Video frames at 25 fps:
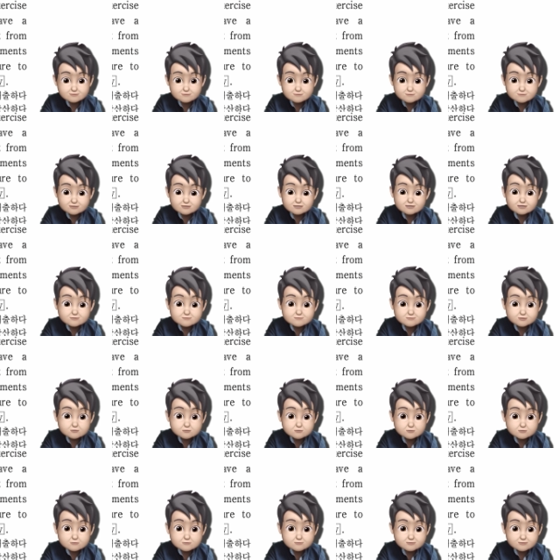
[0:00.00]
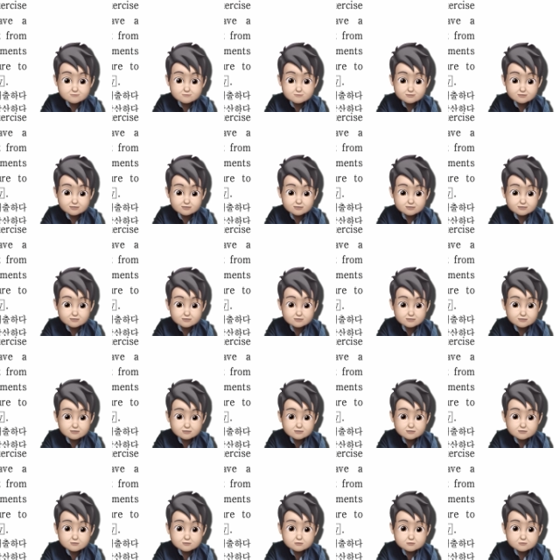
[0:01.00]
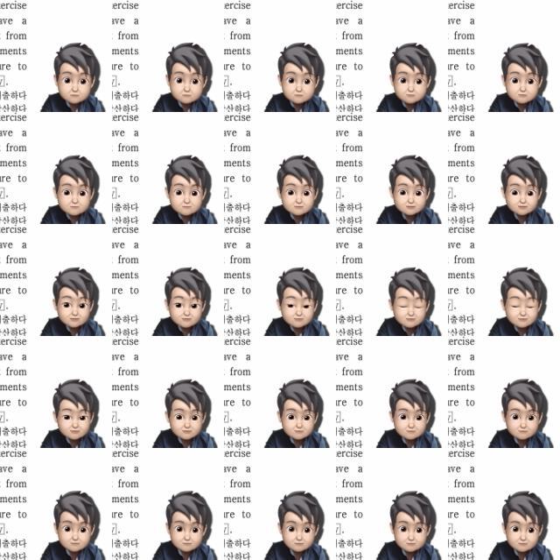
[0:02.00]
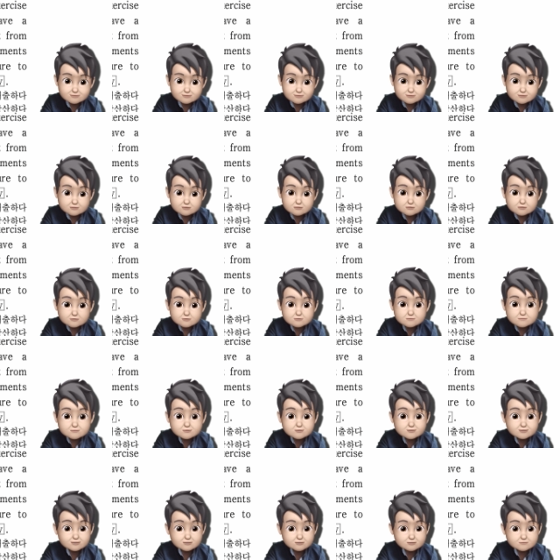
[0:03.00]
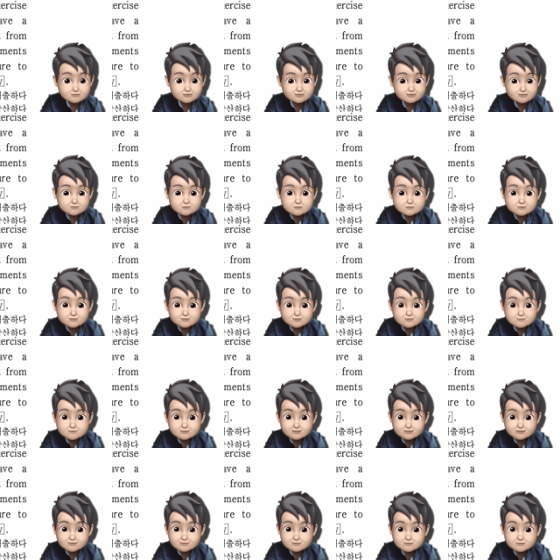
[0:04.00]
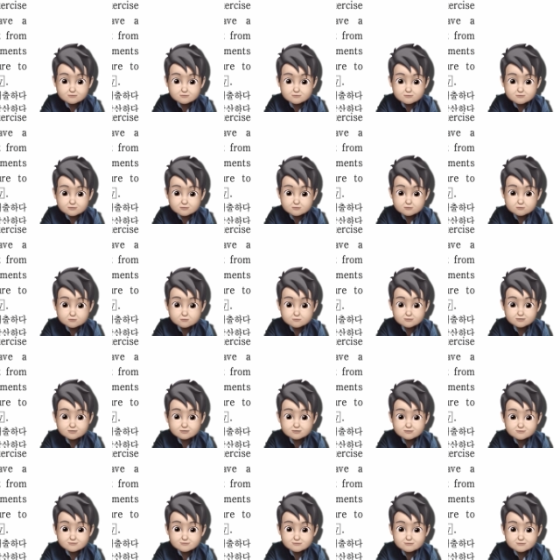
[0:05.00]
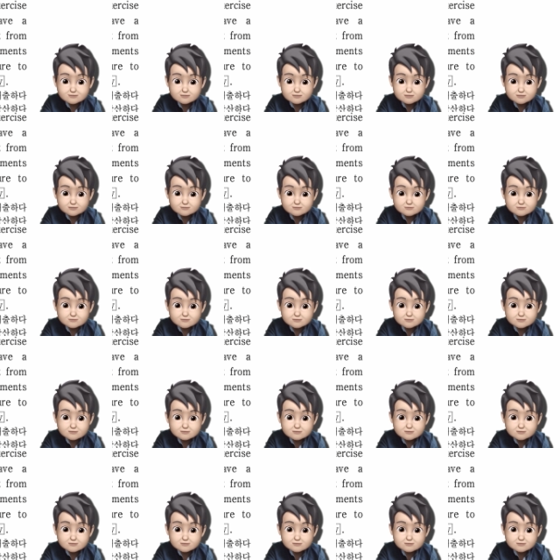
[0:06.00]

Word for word: 비쌀 필요가 없습니다. to provide comfort. 어떤 편안함을 제공하기 위해서 during exercise.